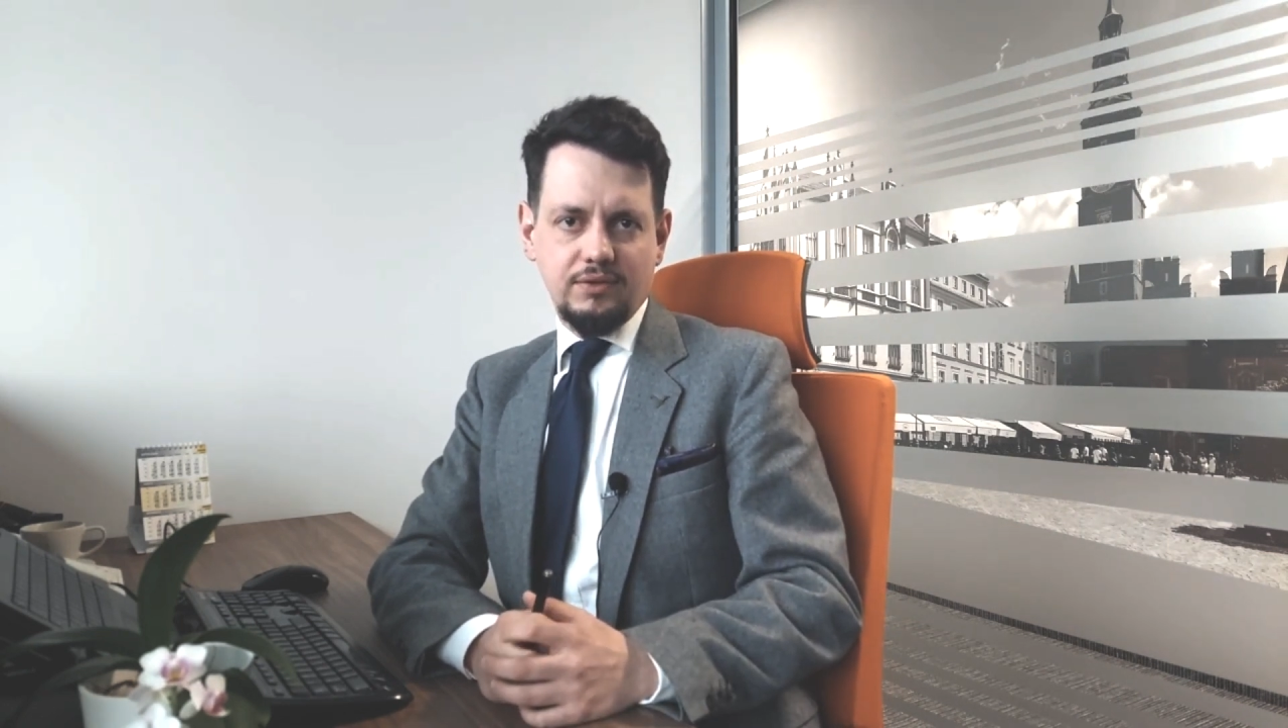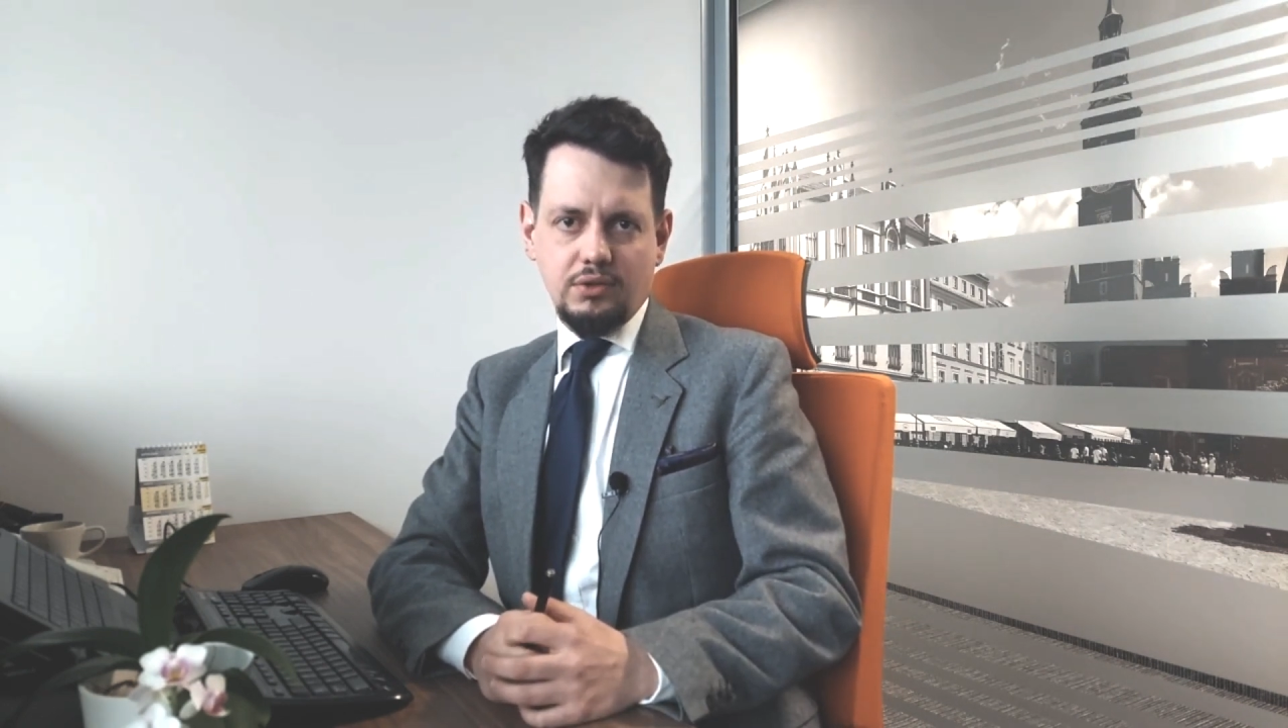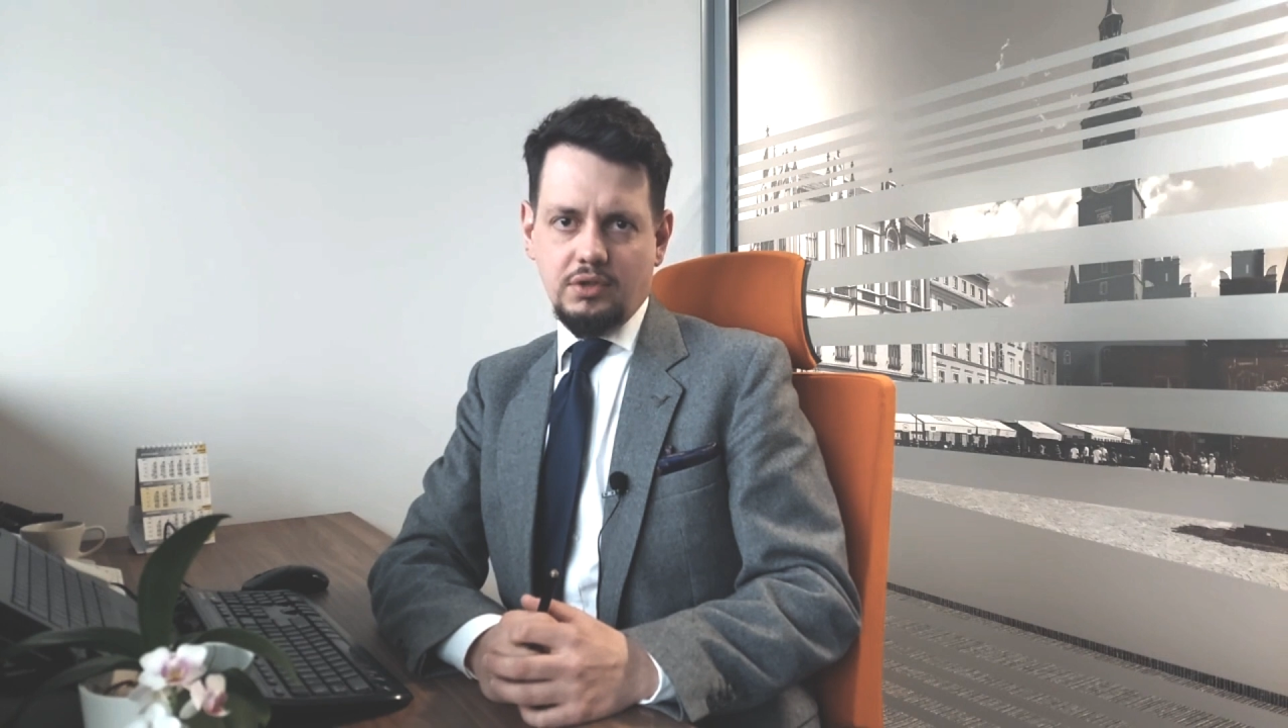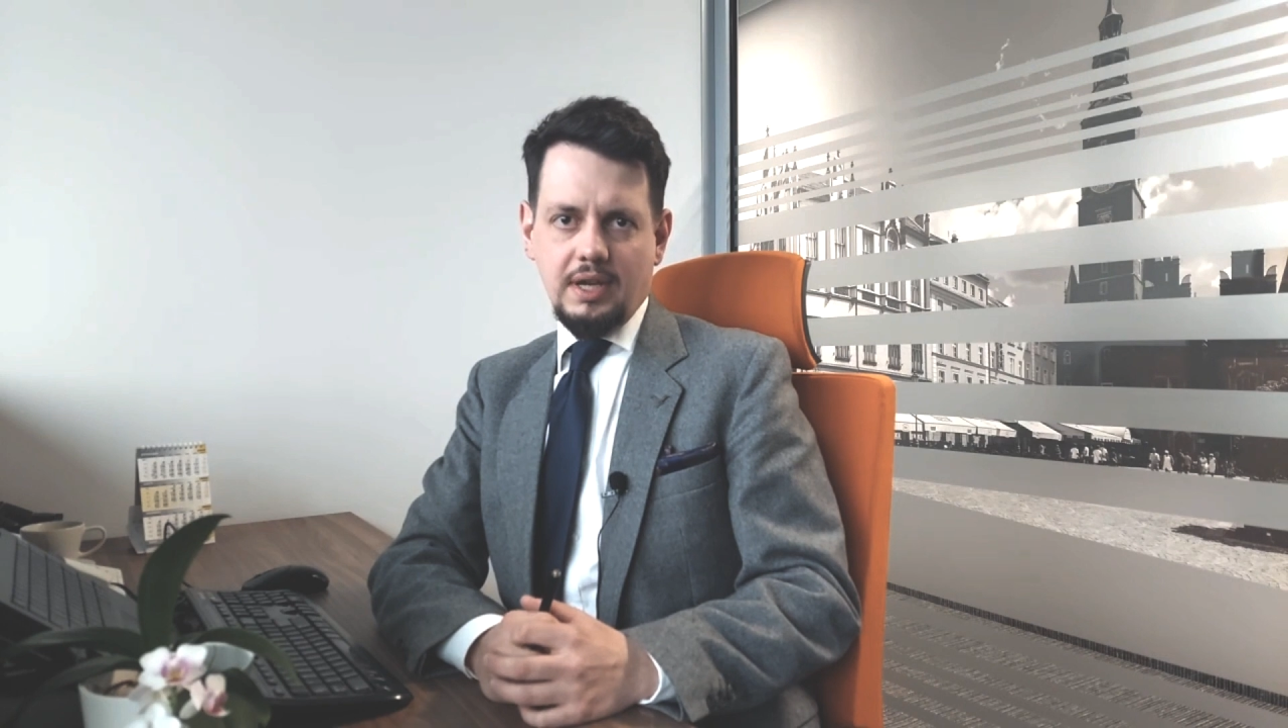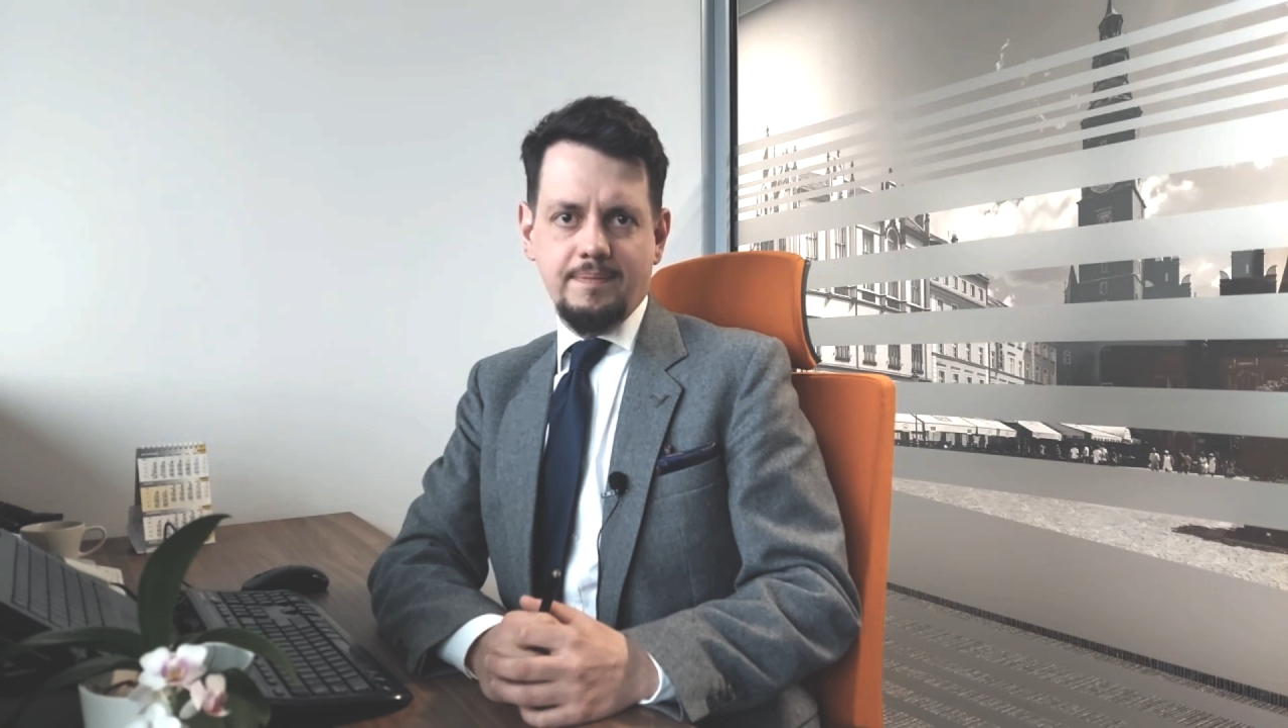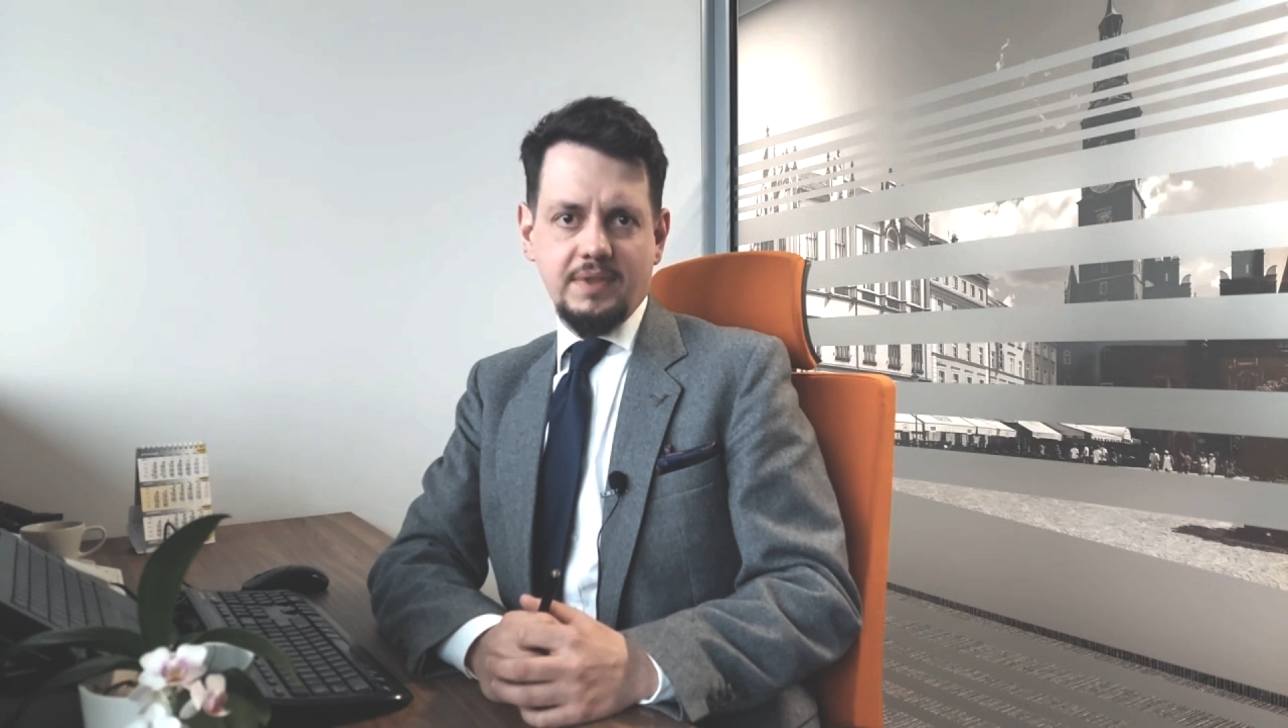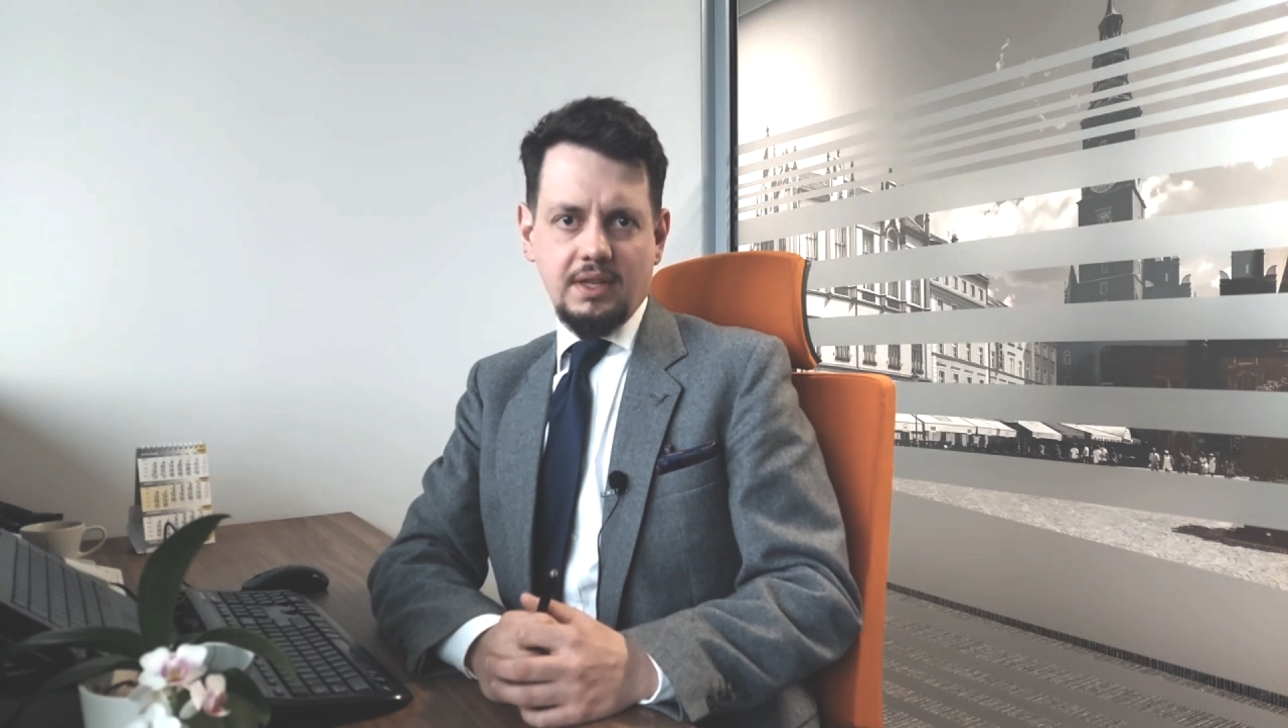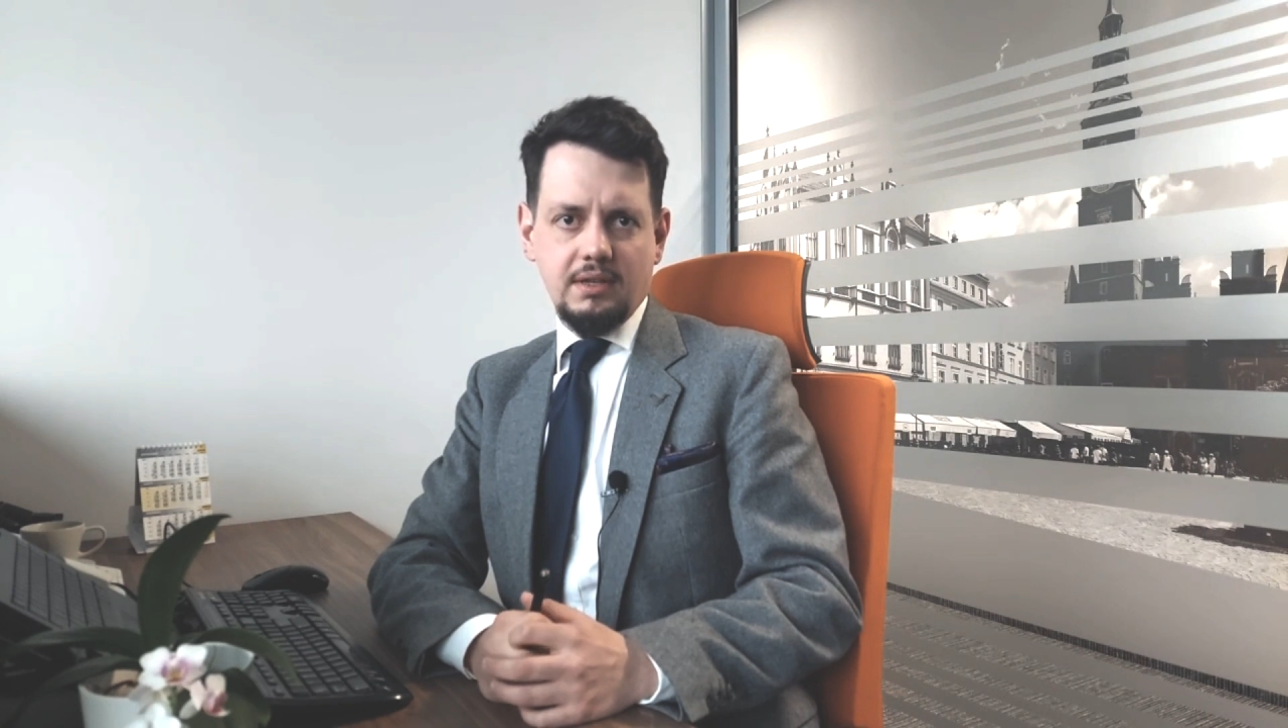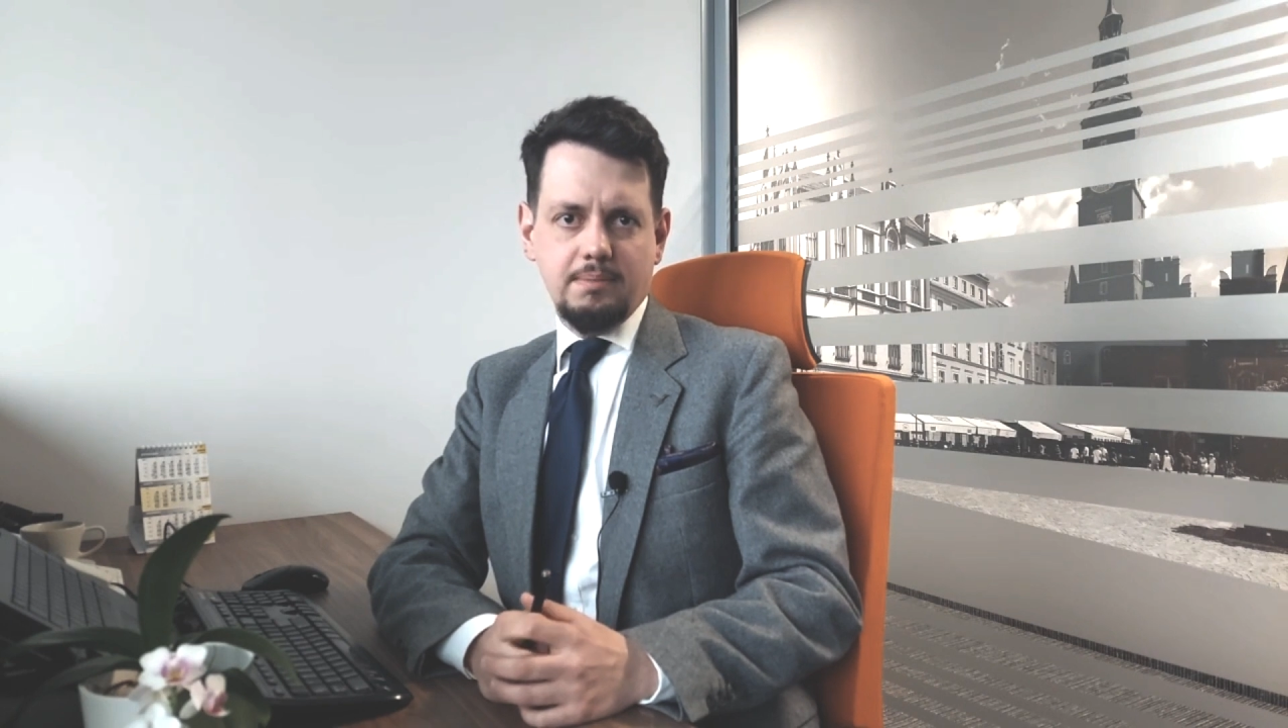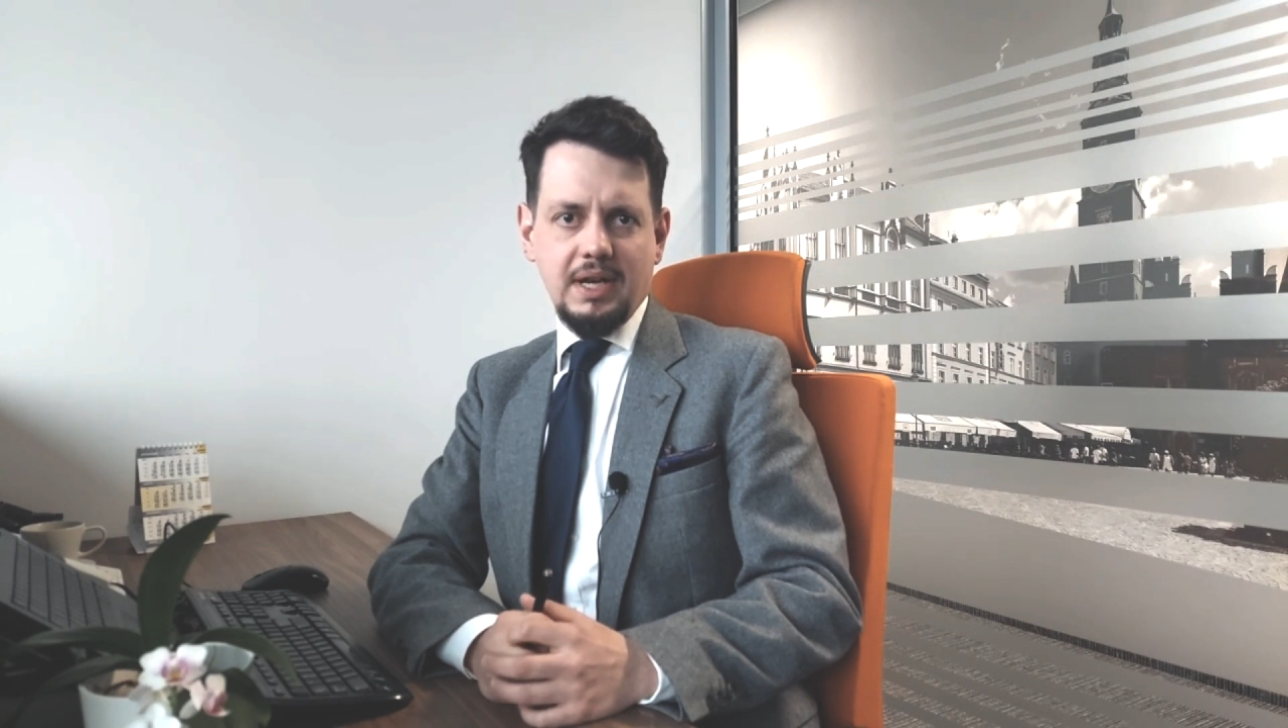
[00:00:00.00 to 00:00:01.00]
wdrożona e,